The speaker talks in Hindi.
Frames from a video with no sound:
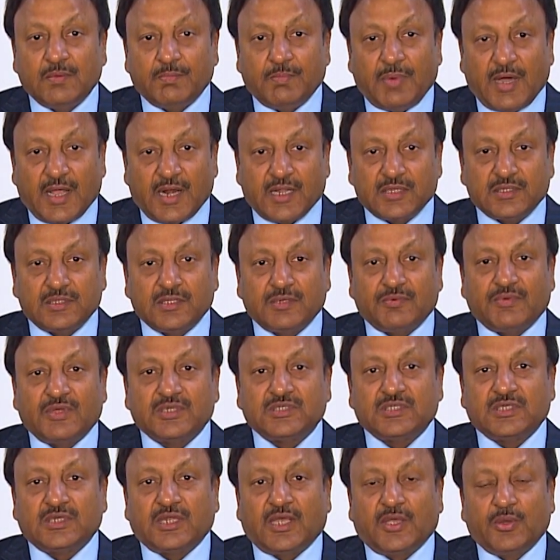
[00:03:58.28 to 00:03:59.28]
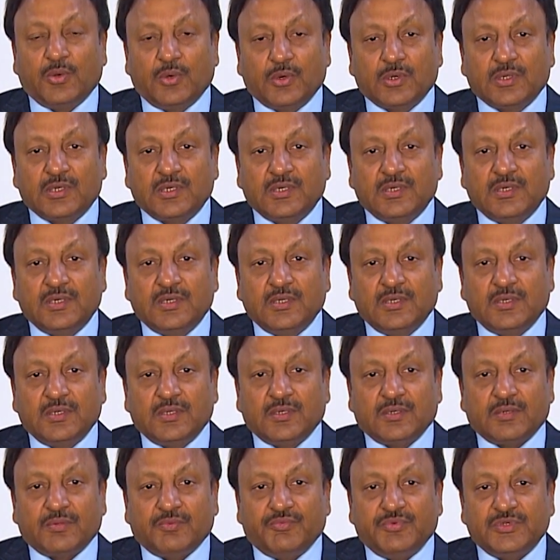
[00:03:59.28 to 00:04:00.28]
भारत निर्वाचन आयोग
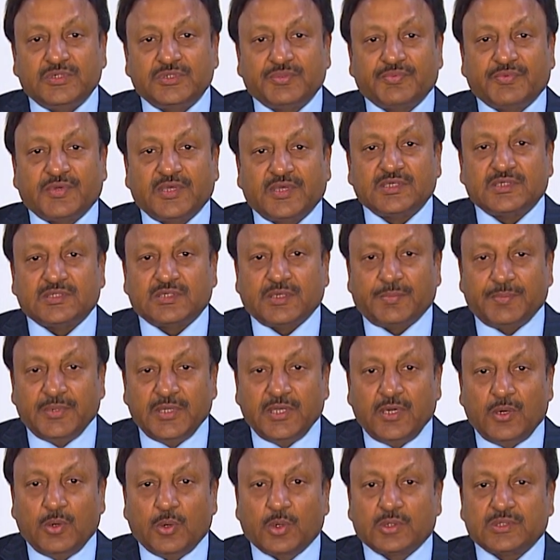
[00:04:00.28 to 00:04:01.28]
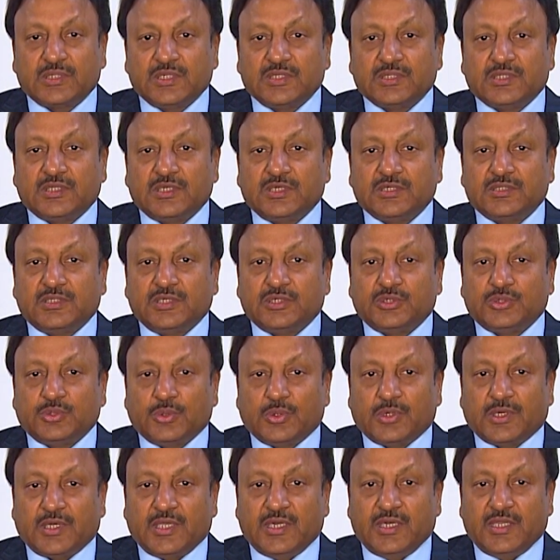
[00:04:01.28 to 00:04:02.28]
विश्व सभी लोकतांत्रिक
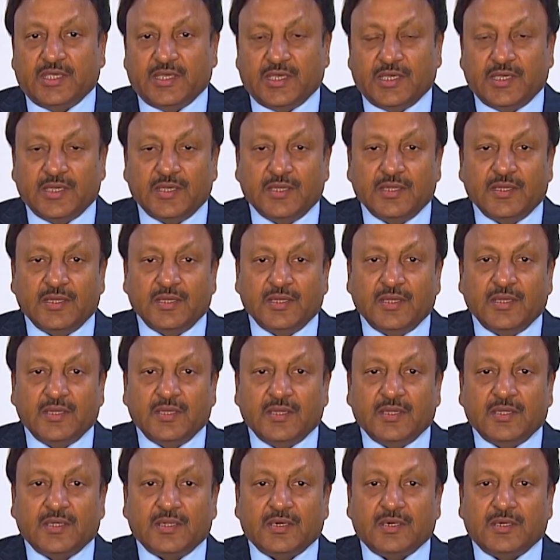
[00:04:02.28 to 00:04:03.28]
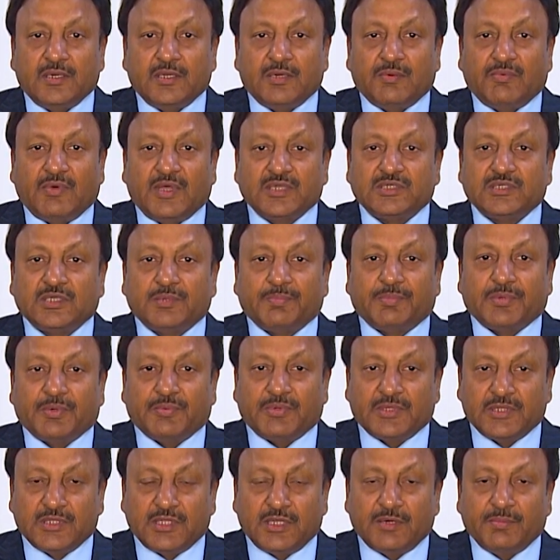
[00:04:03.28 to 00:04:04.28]
देशों के लिए निर्वाचन
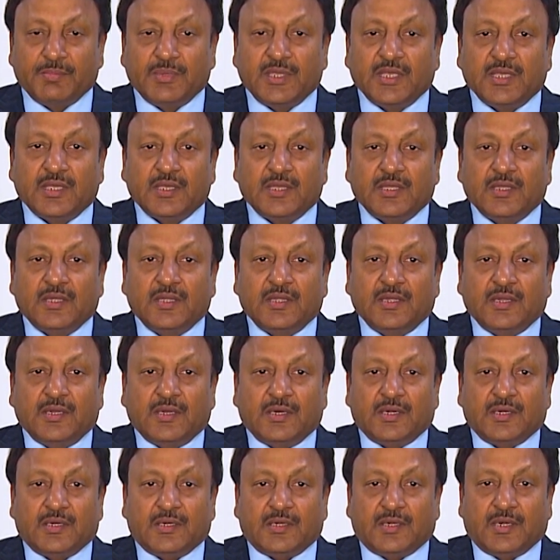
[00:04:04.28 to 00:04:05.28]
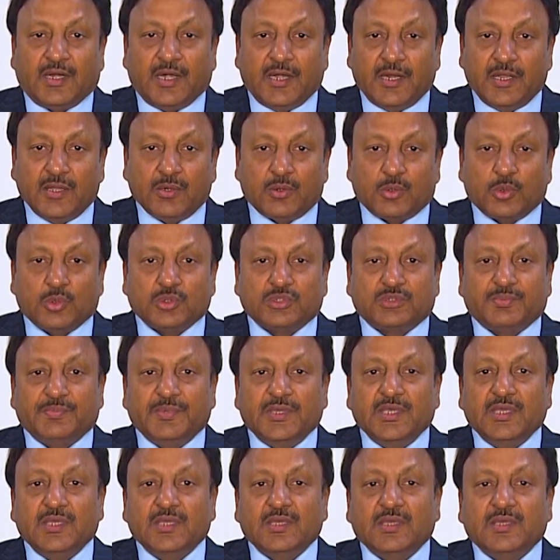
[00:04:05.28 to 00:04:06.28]
प्रबंधन में ट्रेनिंग कोर्स
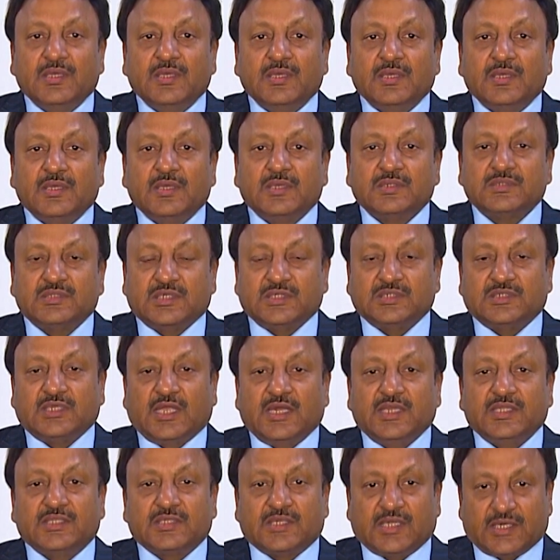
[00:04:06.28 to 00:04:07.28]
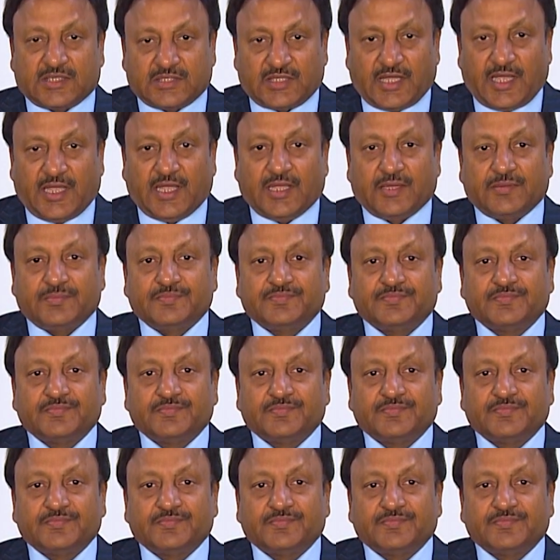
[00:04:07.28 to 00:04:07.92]
भी संचालित करता है